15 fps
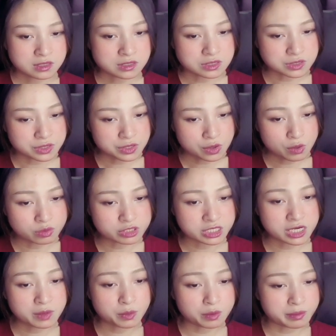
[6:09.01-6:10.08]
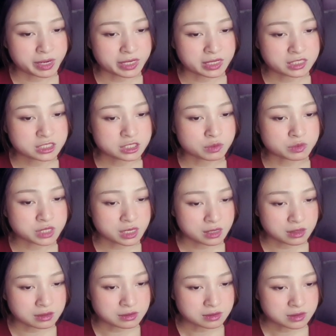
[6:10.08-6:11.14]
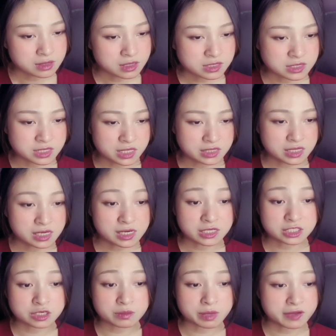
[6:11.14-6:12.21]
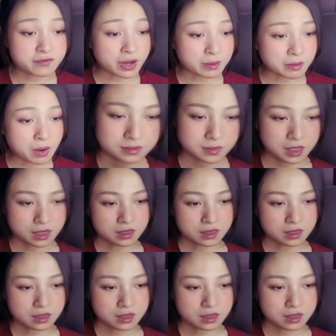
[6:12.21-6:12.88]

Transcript: dưới cùng chính là một mảnh đất trống rất lớn diện tích là chừng mấy vạn mẫu